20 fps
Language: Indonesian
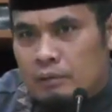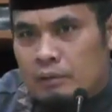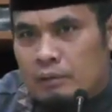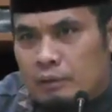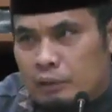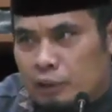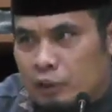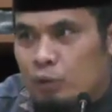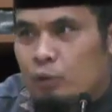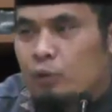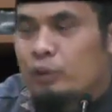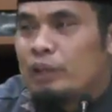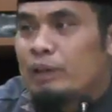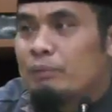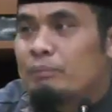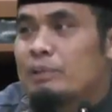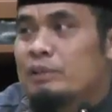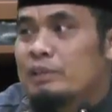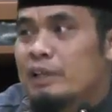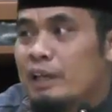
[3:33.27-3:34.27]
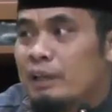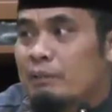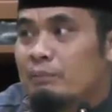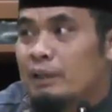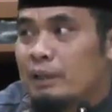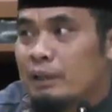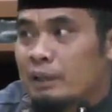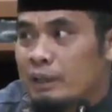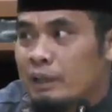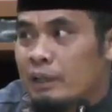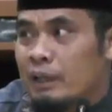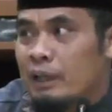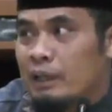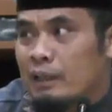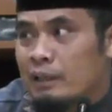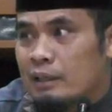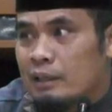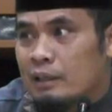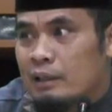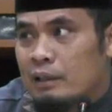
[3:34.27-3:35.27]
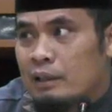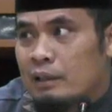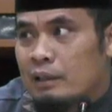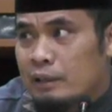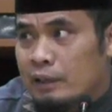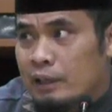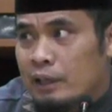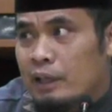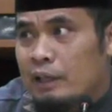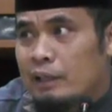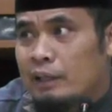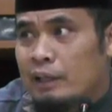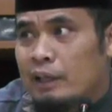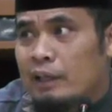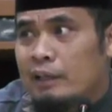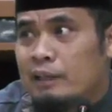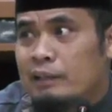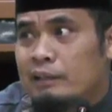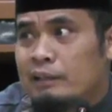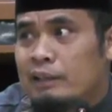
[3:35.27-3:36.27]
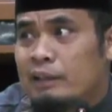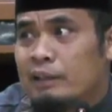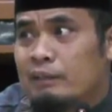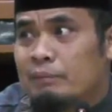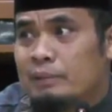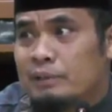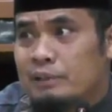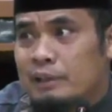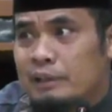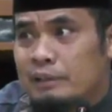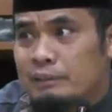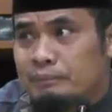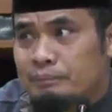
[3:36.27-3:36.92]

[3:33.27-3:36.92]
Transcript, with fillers: di dunia bisalah berkilah, di akhirat nanti nggak bisa.